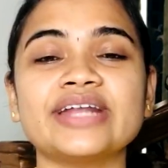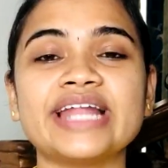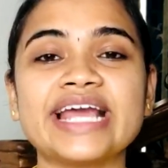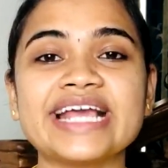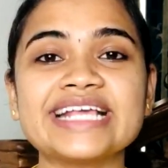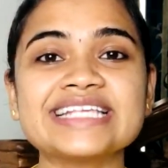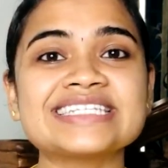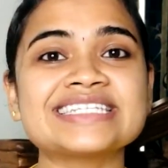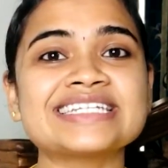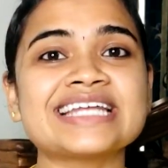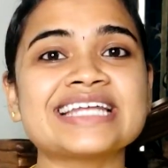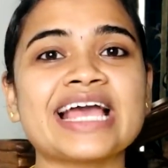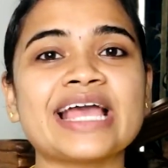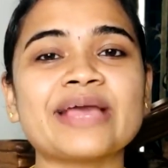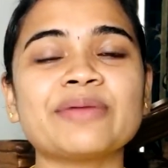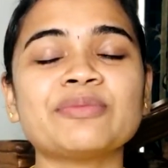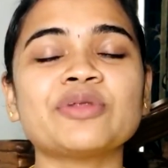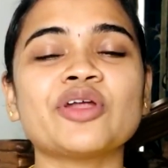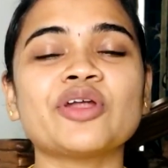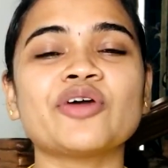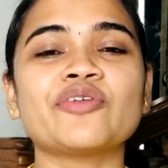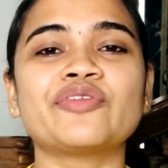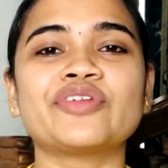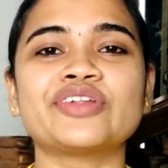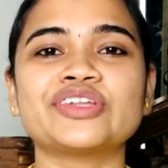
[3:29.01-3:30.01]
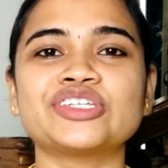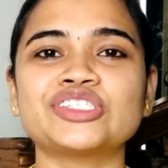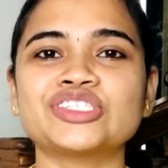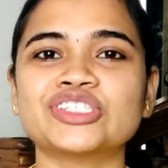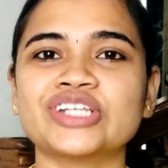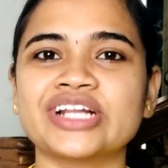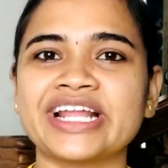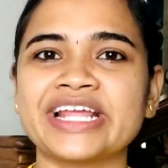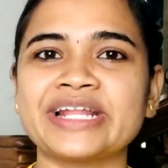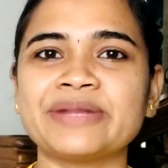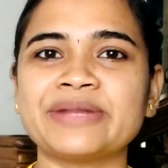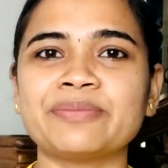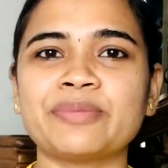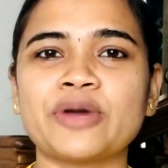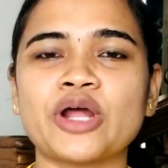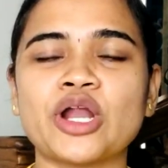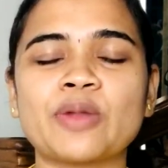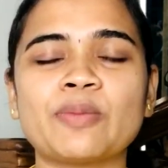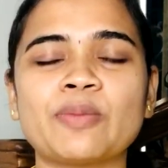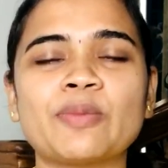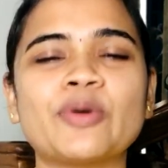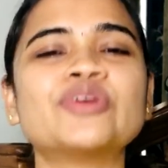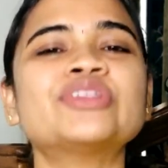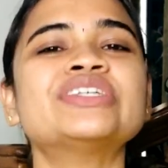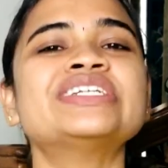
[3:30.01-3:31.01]
நெக்ஸ்ட் டைம் நான் ஃப்ரிட்ஜ் க்ளீன்
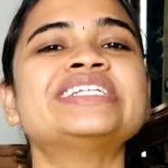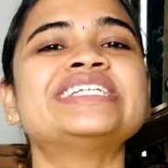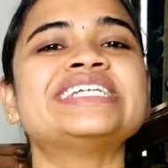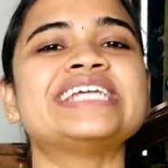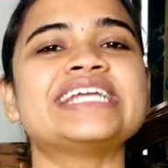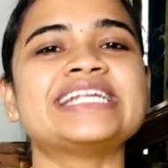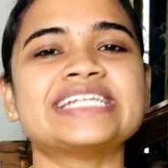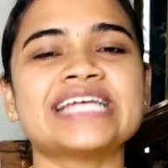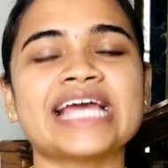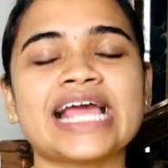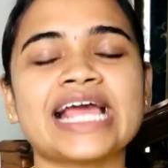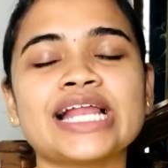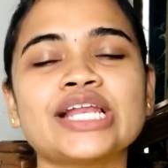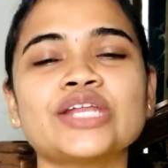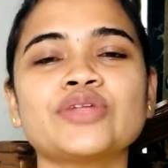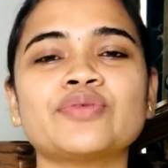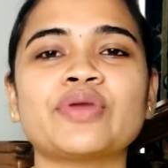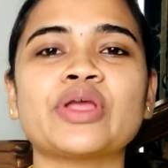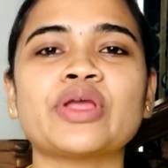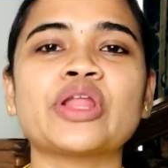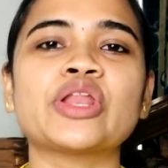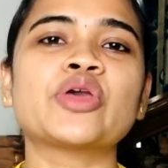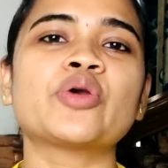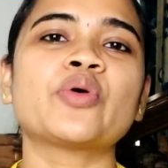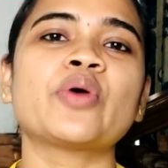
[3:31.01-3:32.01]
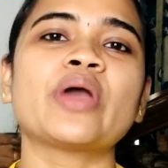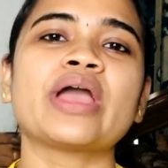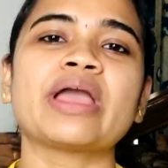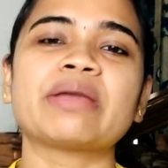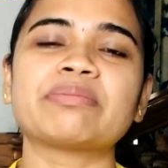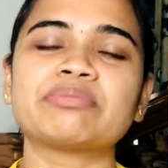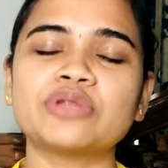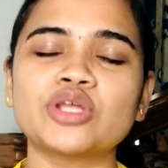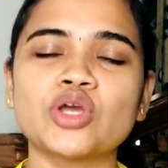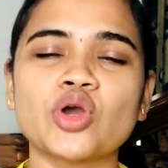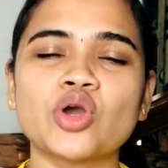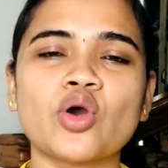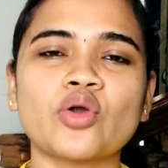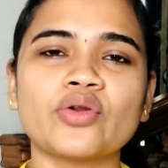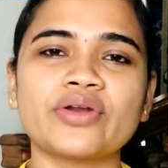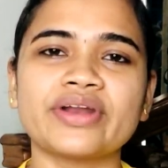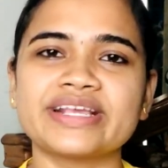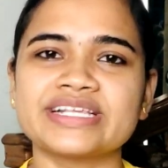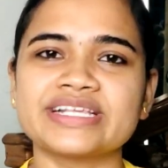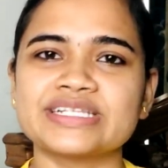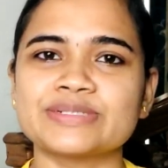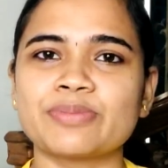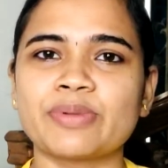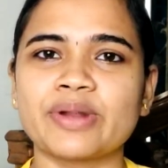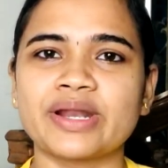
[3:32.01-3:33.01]
பண்ணும்போது டீட்டெயில்டு வீடியோ எப்படி
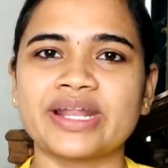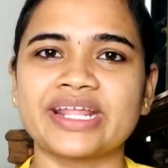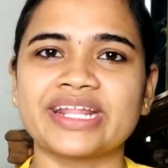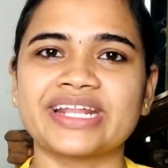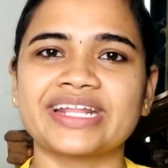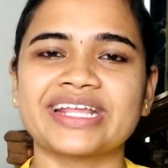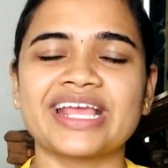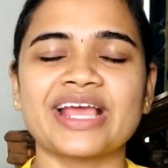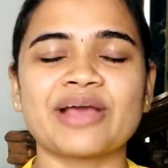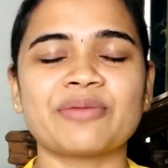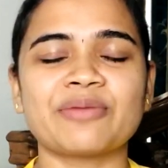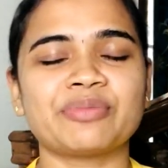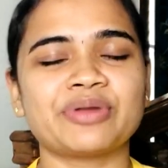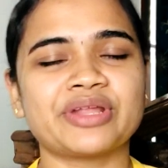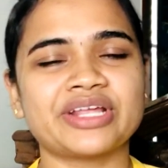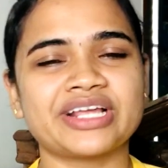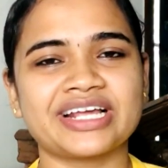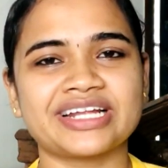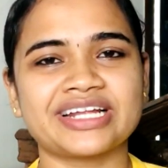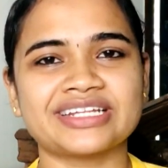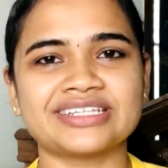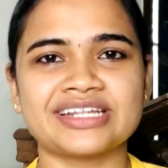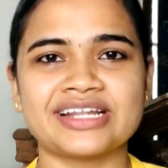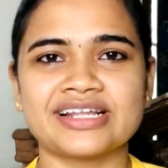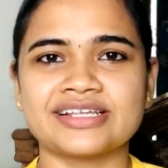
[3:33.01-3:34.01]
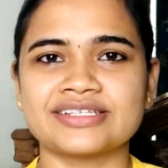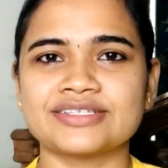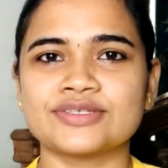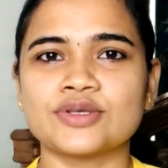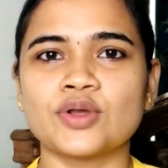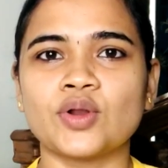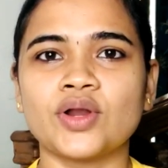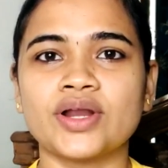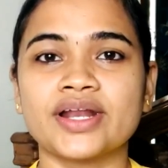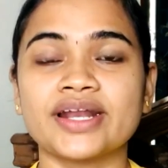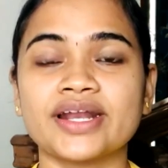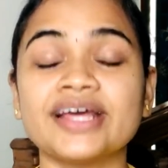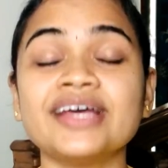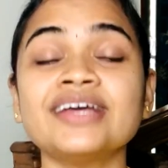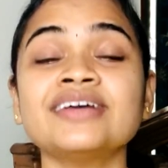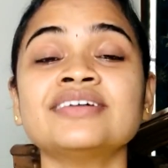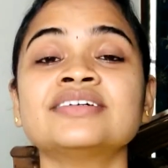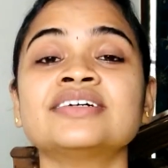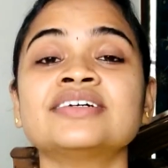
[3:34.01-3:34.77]
ஆர்கனைஸ் பண்ணியிருக்கேன் அப்படிங்கிறத நான் சொல்கிறேன்